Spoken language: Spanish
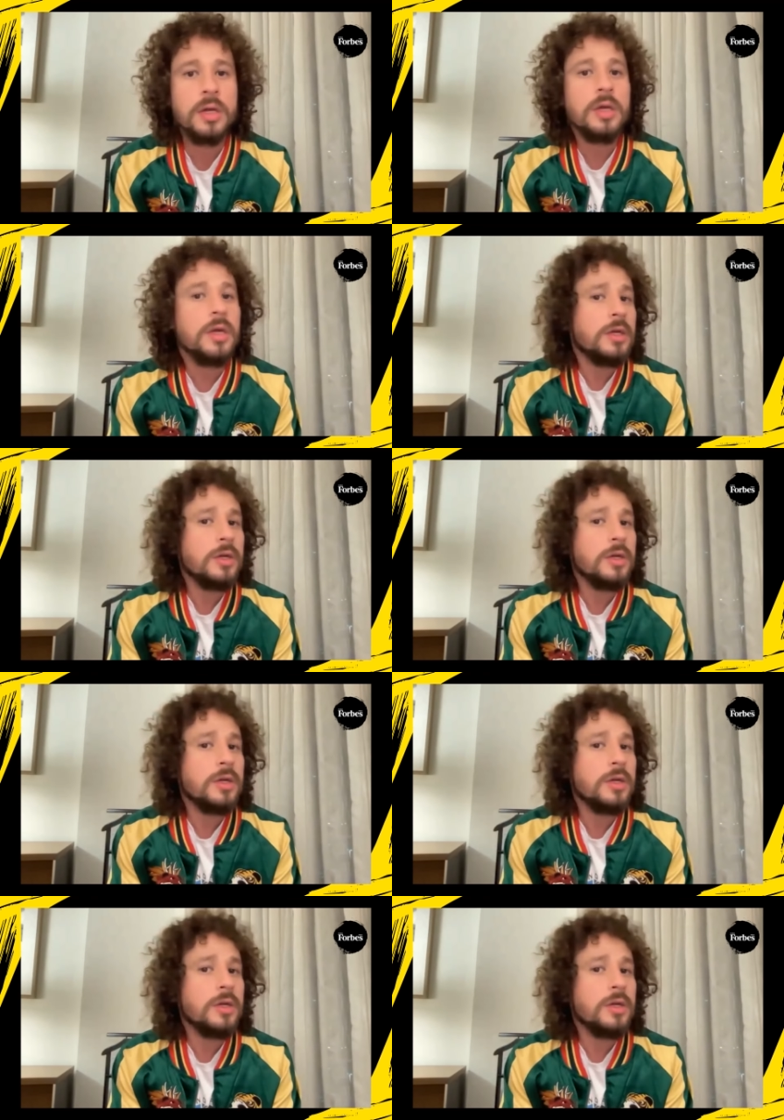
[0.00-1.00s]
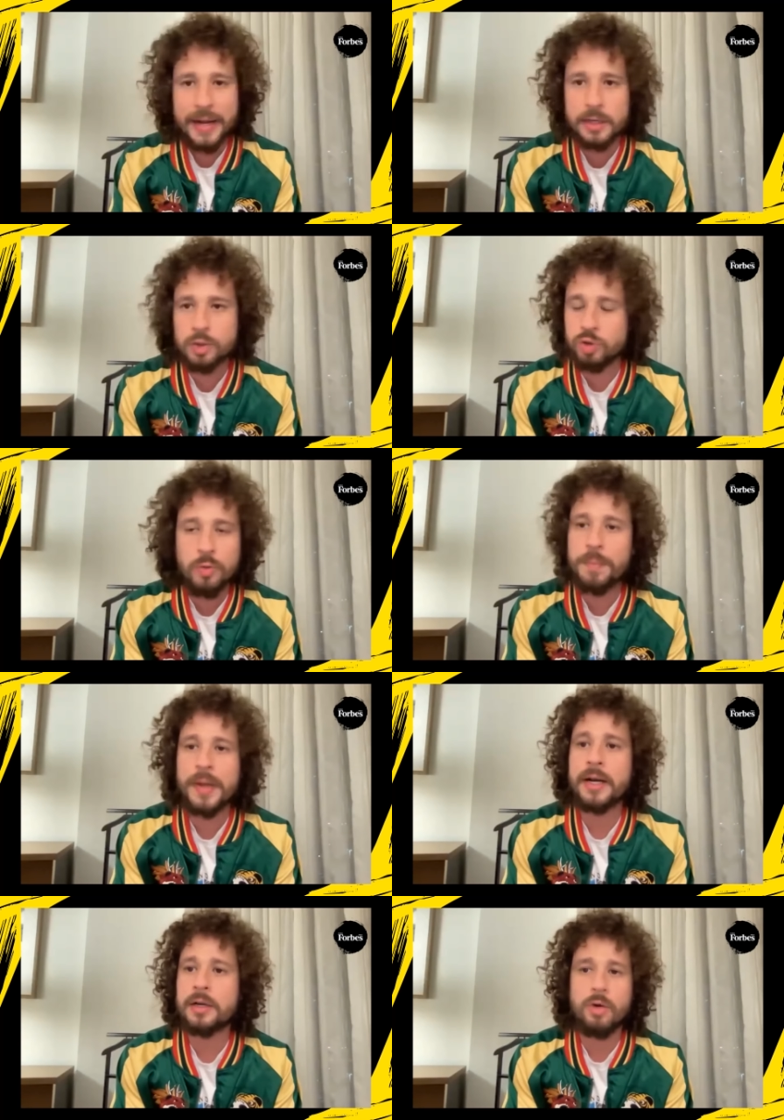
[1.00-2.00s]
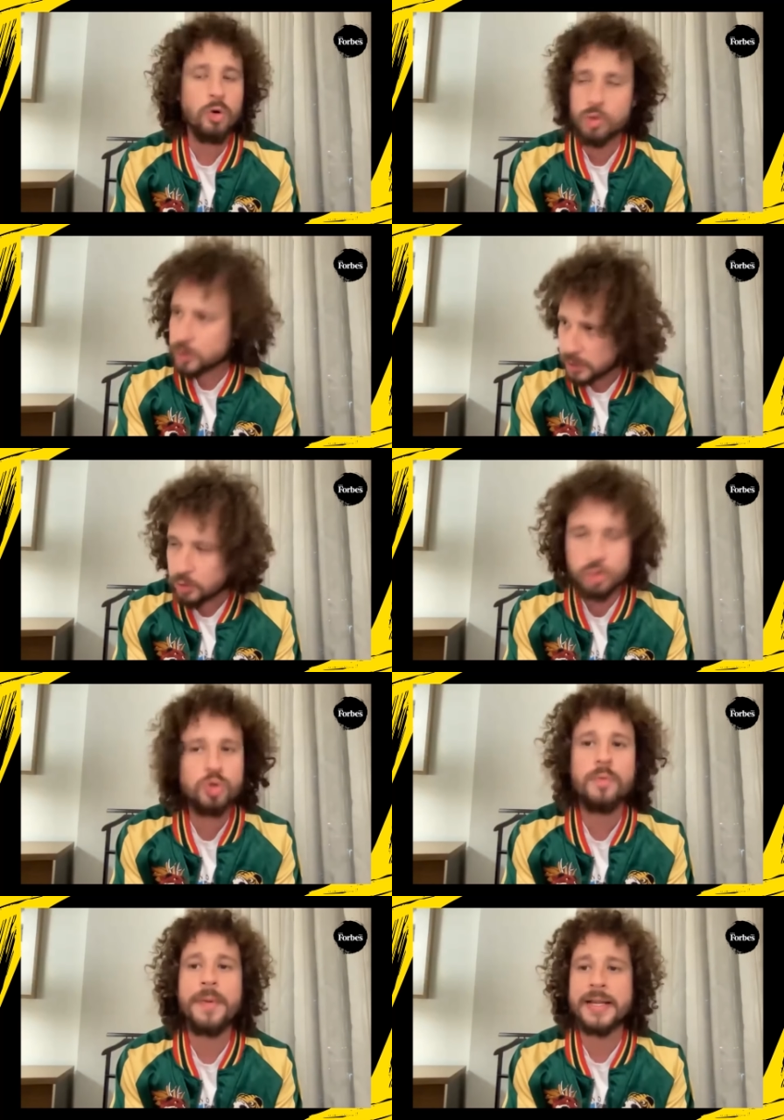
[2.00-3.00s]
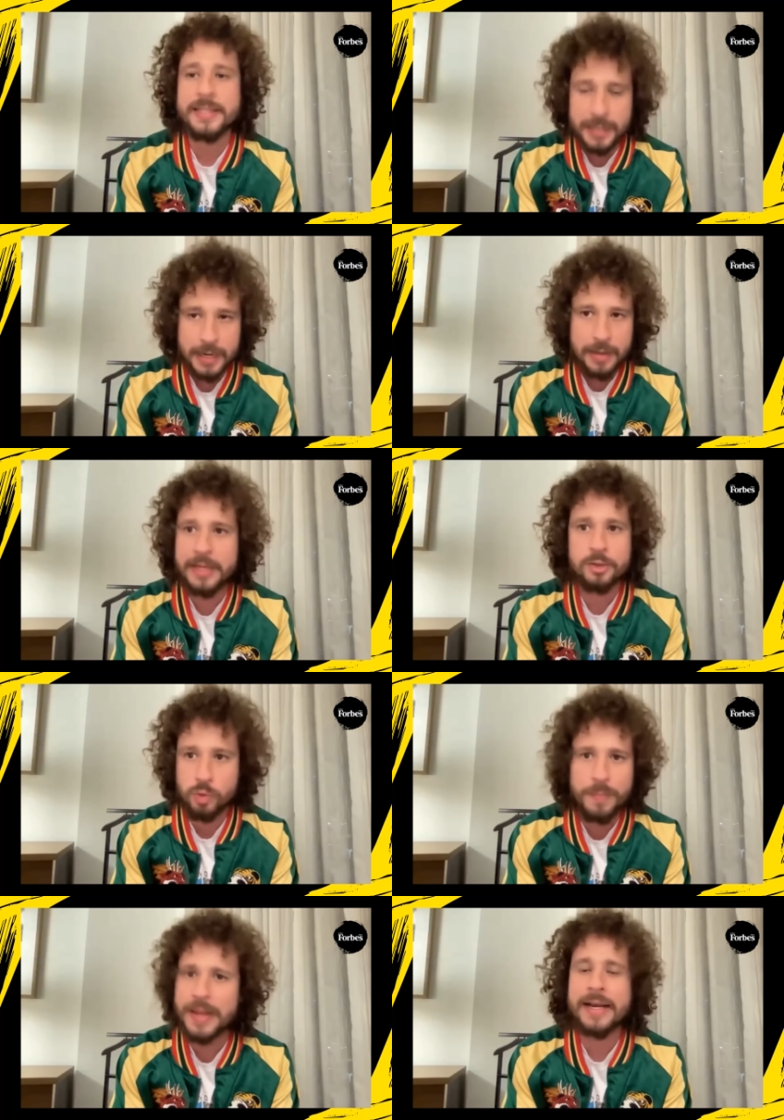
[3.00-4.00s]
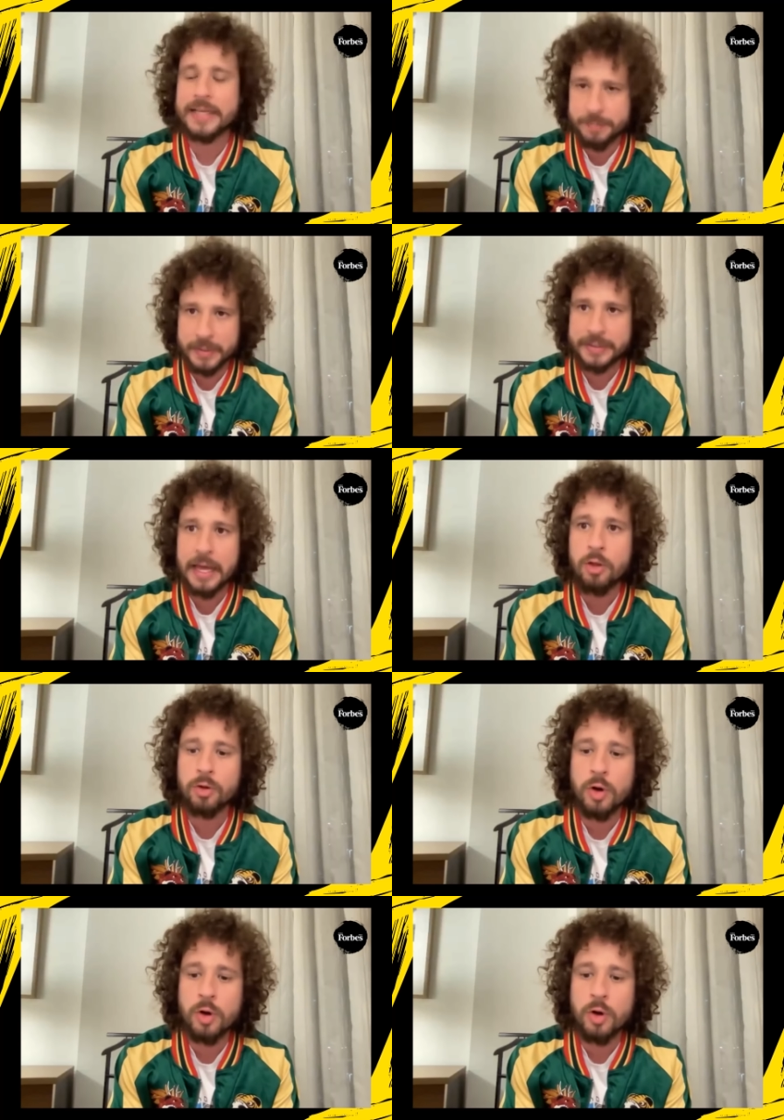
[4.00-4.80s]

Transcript: ¿Sí? Súper, súper conocido, súper célebre, súper respetado,